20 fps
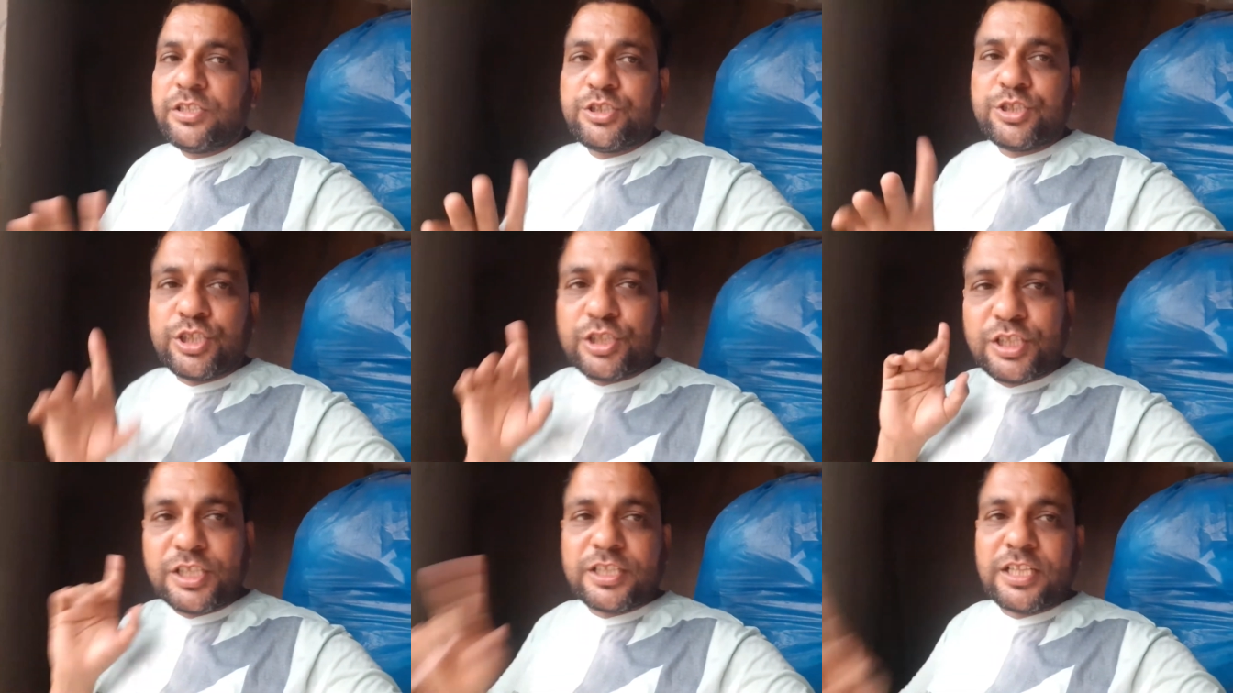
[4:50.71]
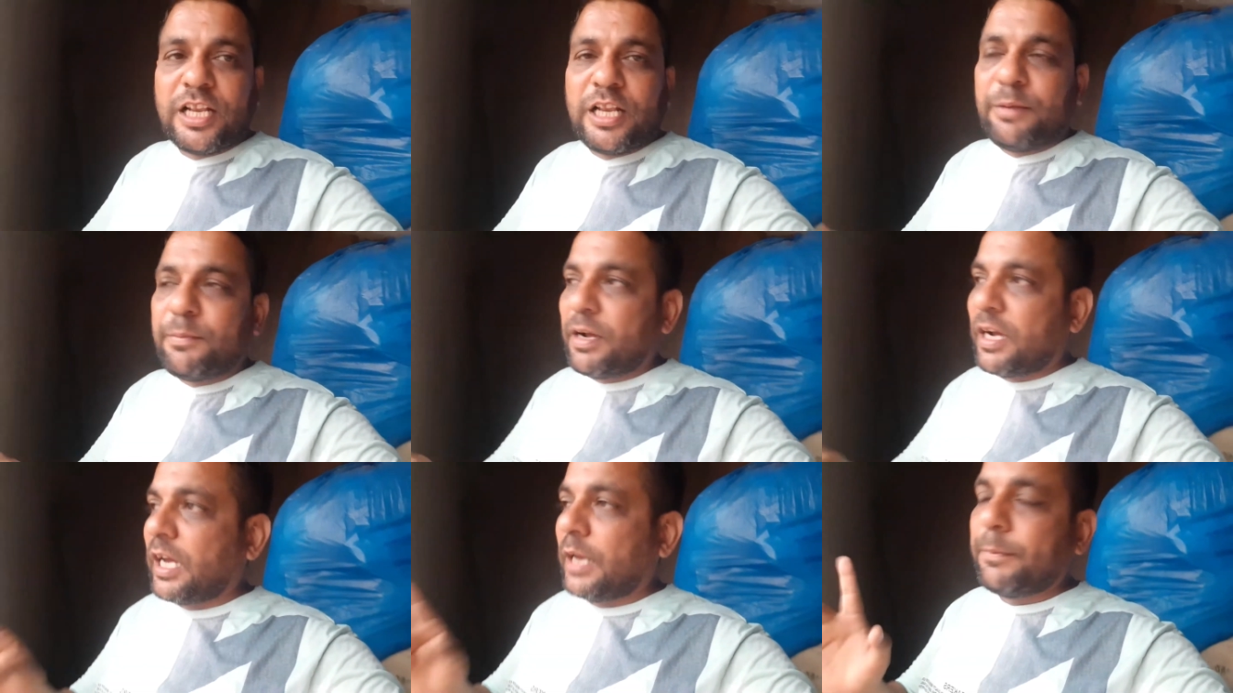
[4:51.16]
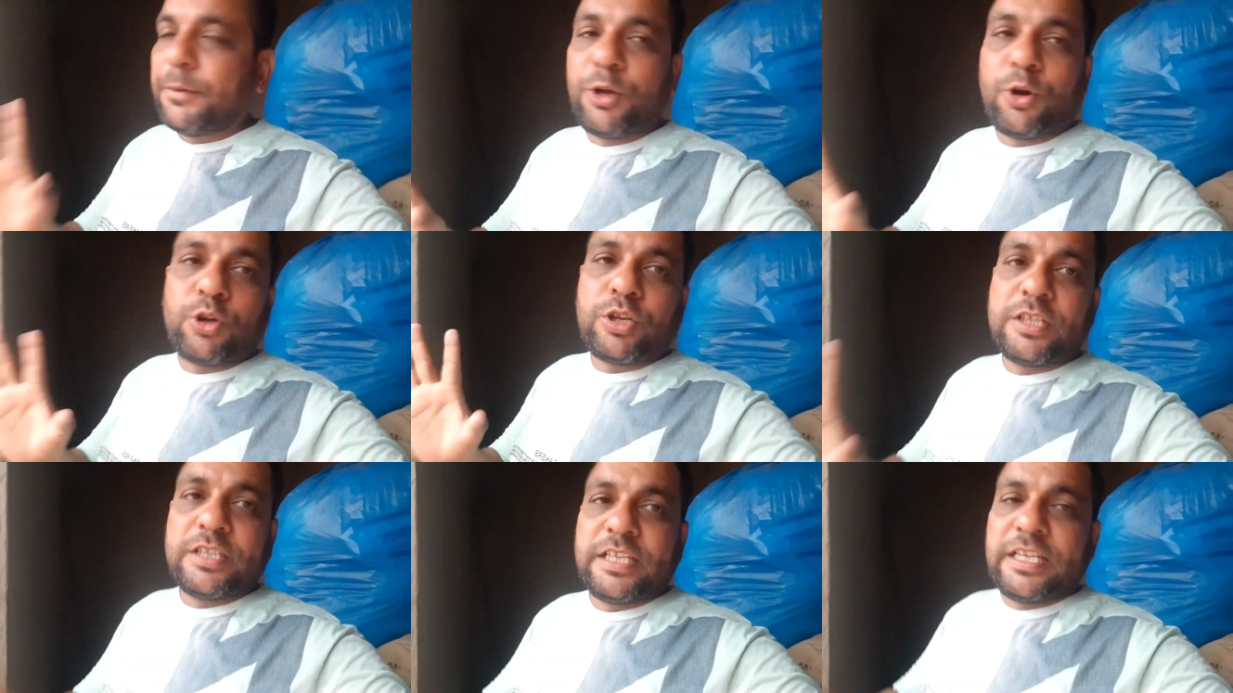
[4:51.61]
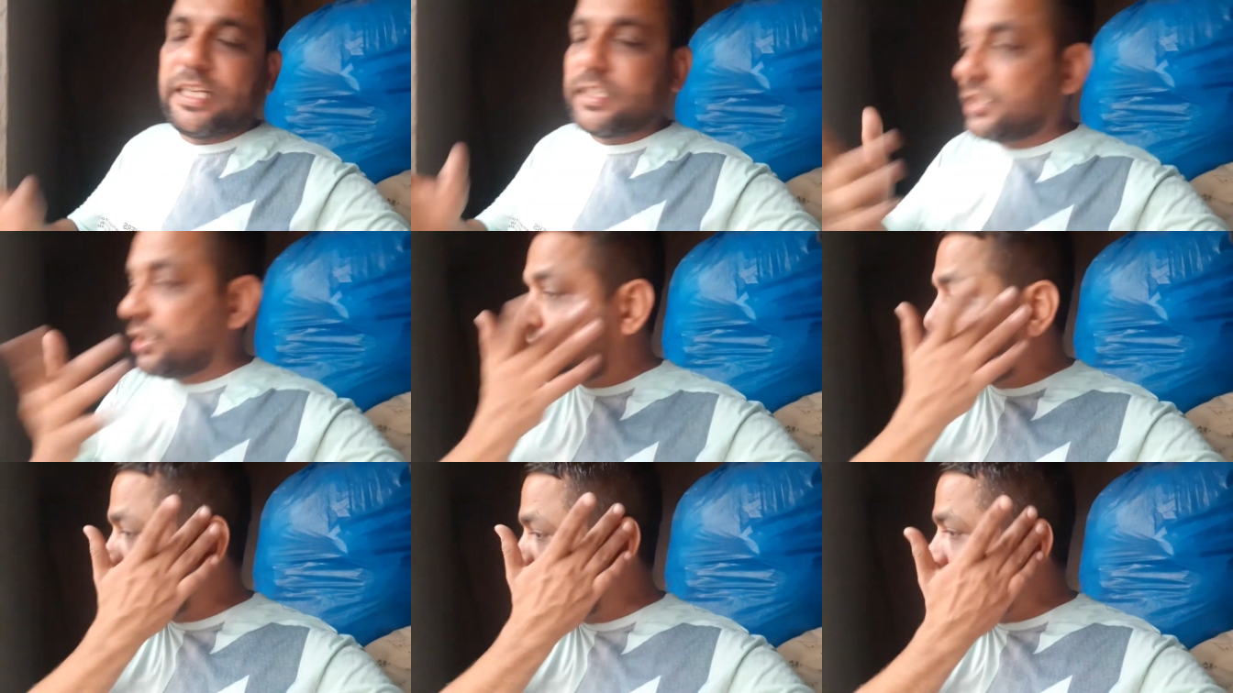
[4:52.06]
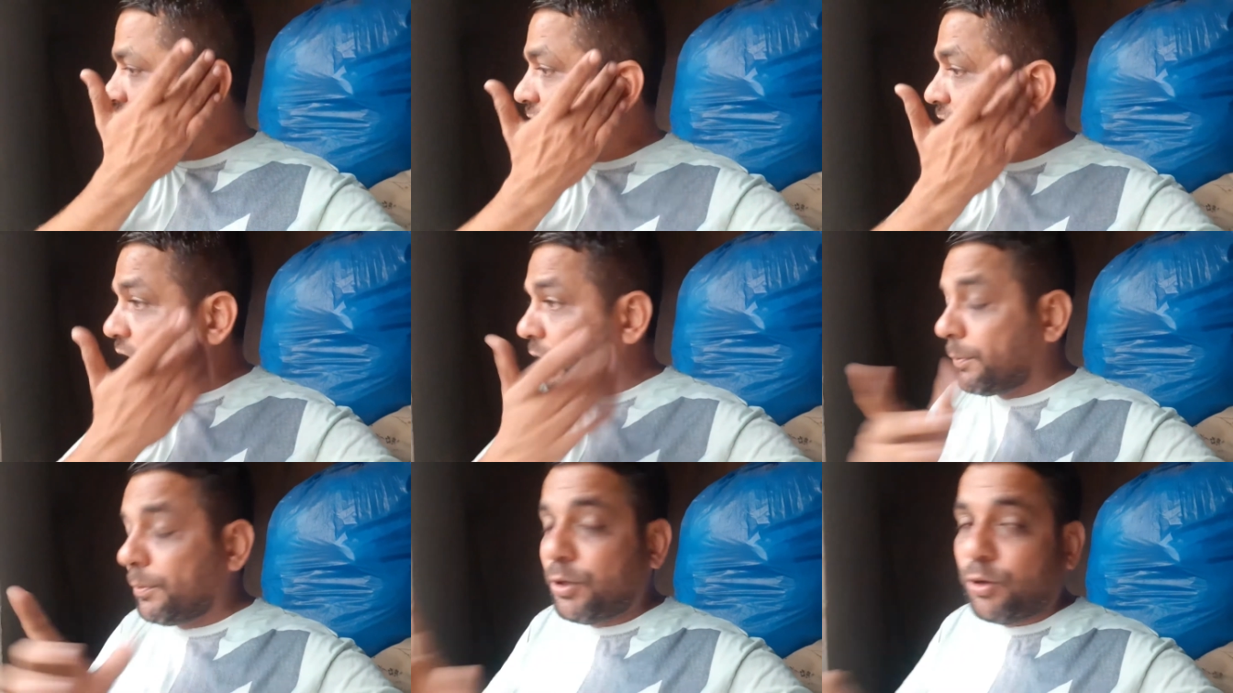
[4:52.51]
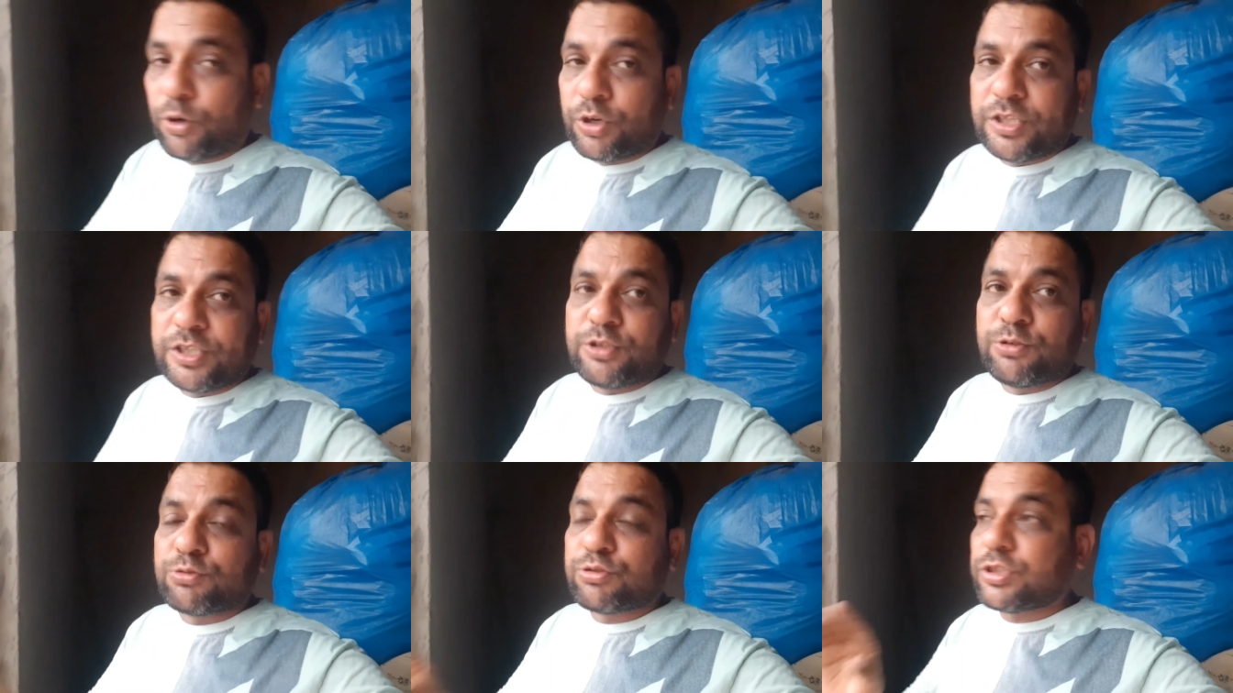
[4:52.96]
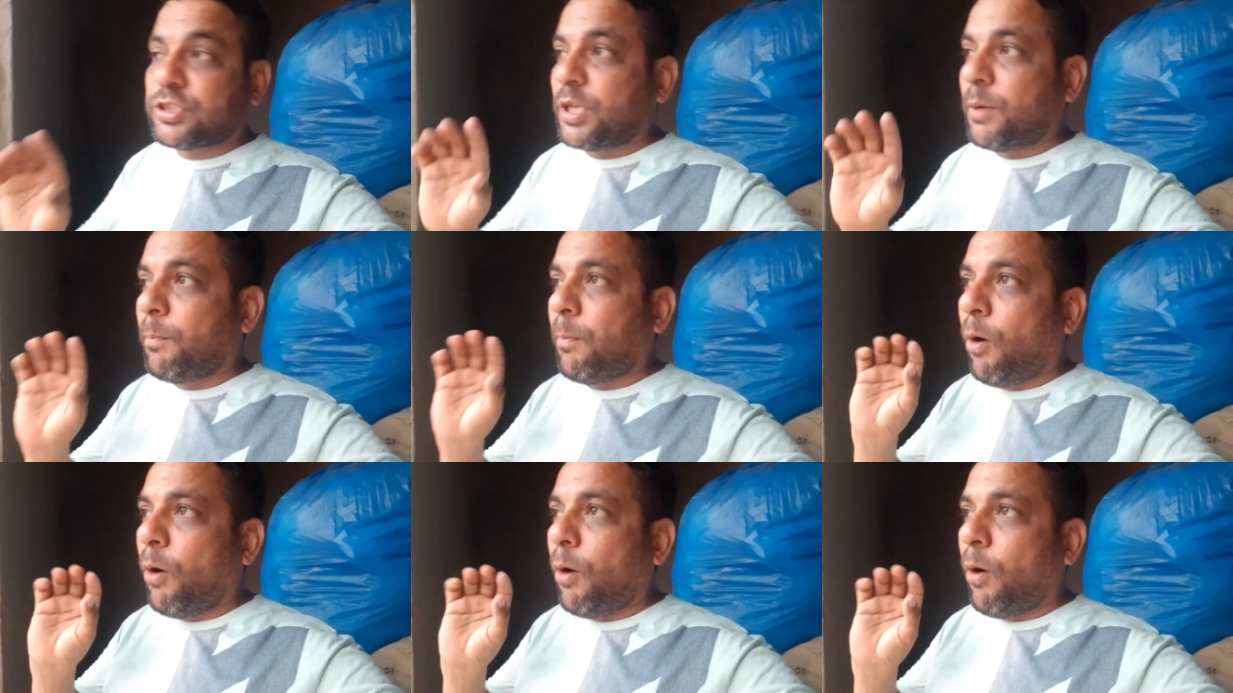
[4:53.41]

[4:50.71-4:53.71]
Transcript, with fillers: जितनी दिल्ली में गर्मी हो रही थी ना जितनी गर्मी हो रही थी उससे